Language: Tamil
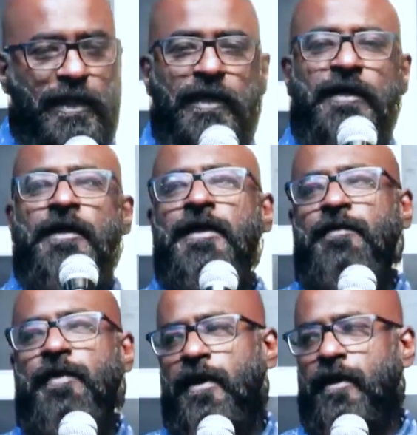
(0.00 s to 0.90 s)
தான்
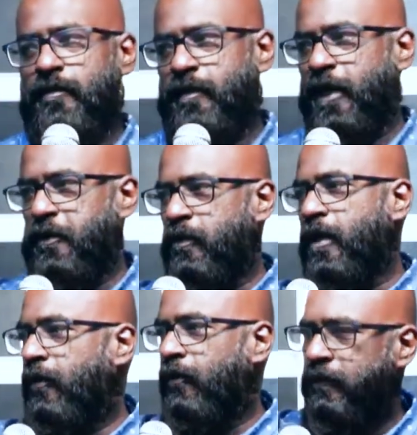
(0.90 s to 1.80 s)
பிரயாணம் பண்ணி
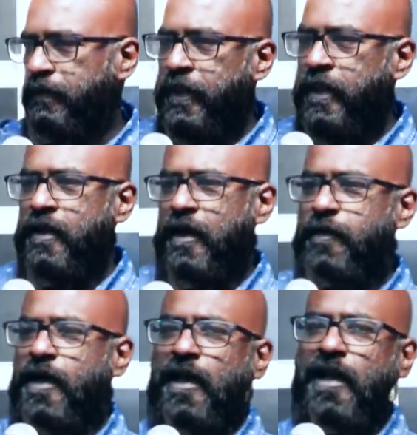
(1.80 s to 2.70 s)
கொண்டே இருக்கும்
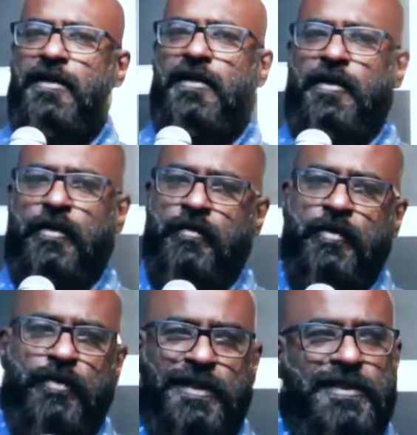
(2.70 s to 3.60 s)
அப்போ அலைகளினோட
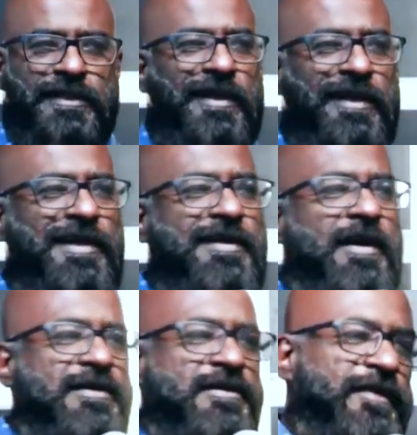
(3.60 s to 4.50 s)
மும்முரத்தினாலே
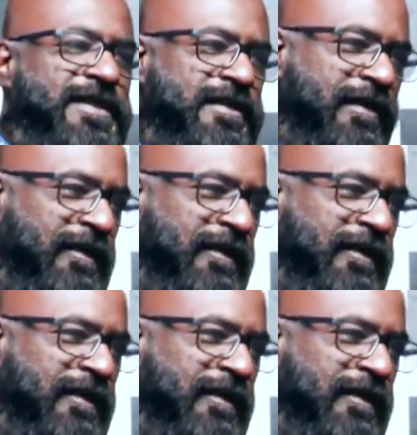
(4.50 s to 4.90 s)
காற்று வீசுகிற